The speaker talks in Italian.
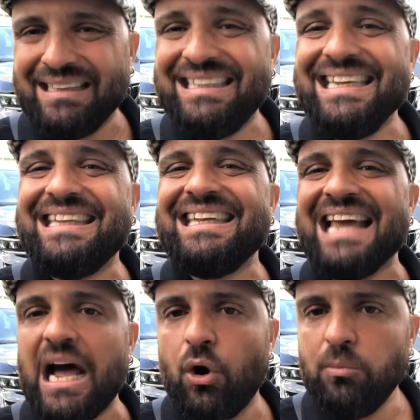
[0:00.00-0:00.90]
di
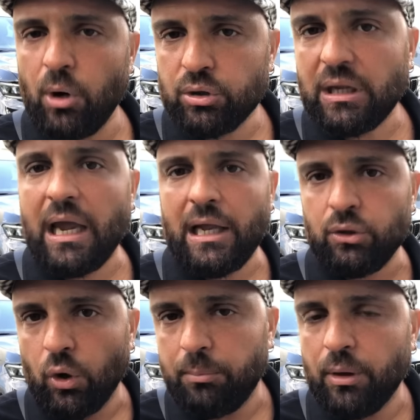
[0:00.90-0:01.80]
Tiago Motta e
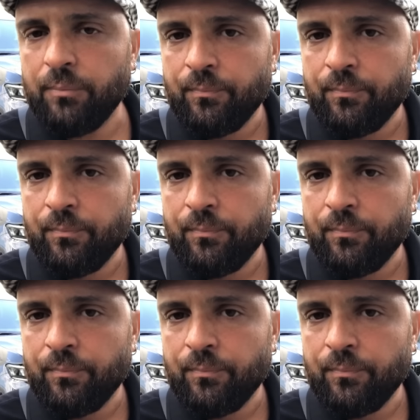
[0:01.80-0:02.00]
dopo